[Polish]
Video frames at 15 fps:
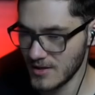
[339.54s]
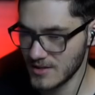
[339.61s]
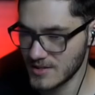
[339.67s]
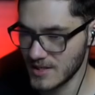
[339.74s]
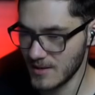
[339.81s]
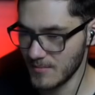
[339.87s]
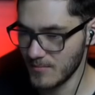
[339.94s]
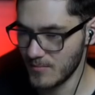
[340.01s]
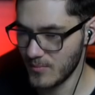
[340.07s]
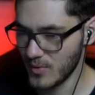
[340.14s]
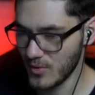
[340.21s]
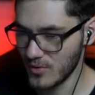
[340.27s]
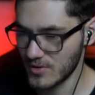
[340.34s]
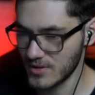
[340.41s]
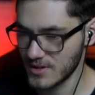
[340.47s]
sam
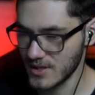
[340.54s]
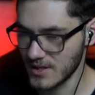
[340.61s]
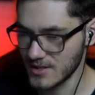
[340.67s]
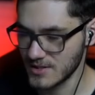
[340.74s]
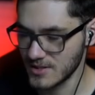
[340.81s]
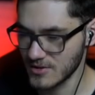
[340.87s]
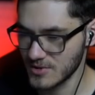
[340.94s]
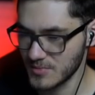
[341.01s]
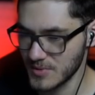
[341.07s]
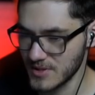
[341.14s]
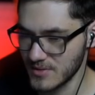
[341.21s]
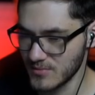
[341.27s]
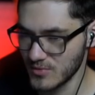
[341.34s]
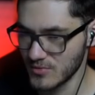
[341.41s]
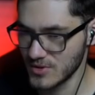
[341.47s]
portal, z tego co
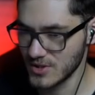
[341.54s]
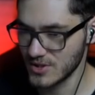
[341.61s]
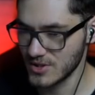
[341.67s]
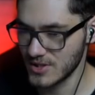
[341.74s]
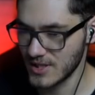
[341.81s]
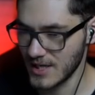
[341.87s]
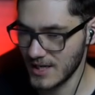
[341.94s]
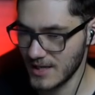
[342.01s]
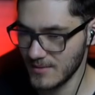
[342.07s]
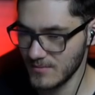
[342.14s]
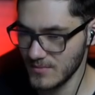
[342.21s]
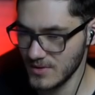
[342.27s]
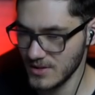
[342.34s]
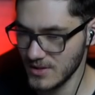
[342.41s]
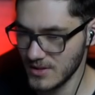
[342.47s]
pamiętam, był gdzieś
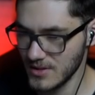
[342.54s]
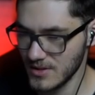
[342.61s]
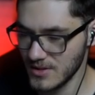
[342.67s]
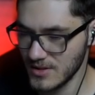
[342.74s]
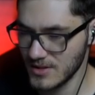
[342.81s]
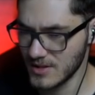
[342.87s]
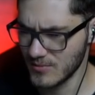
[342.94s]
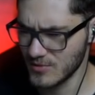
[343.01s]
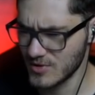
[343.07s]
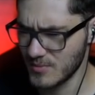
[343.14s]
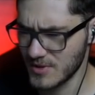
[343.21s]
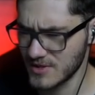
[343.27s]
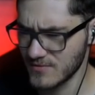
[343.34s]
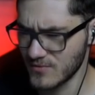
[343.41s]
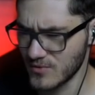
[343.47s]
tam. I tam już za
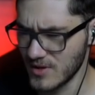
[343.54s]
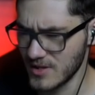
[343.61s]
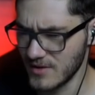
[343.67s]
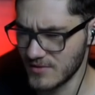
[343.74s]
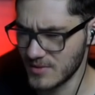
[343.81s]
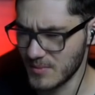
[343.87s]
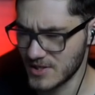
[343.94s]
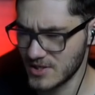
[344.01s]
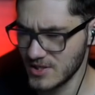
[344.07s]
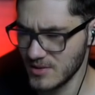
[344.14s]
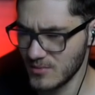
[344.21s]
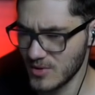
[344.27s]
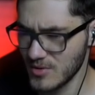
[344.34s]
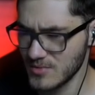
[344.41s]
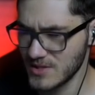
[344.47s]
bardzo w ogóle nawet maszyn nie
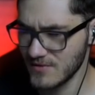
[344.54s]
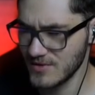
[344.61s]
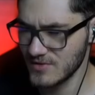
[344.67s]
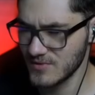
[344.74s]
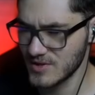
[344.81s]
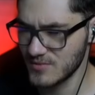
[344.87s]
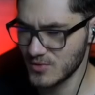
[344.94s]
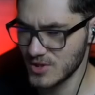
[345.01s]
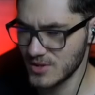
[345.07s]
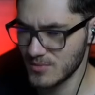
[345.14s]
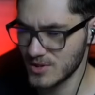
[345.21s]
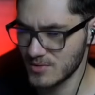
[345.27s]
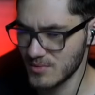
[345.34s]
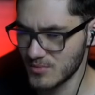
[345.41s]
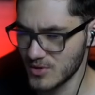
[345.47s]
mogłem stawiać, więc pójdziemy
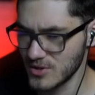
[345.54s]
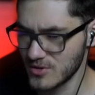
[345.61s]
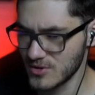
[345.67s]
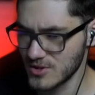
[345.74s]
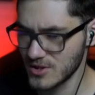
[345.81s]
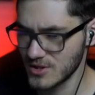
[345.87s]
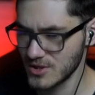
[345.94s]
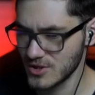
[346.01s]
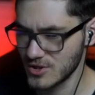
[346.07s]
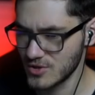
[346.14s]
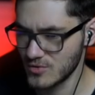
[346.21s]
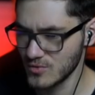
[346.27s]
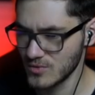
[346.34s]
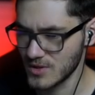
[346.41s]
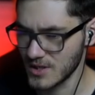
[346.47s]
sobie, moi drodzy, gdzieś
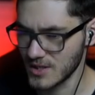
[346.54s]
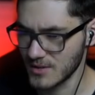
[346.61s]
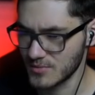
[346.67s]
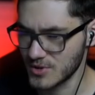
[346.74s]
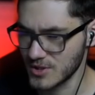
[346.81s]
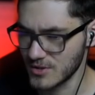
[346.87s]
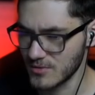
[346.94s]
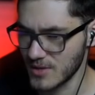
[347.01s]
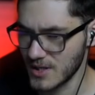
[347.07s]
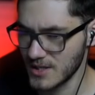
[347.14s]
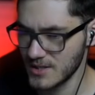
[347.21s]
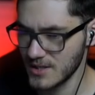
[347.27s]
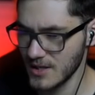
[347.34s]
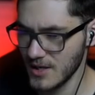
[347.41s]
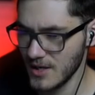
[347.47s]
tutaj na przykład.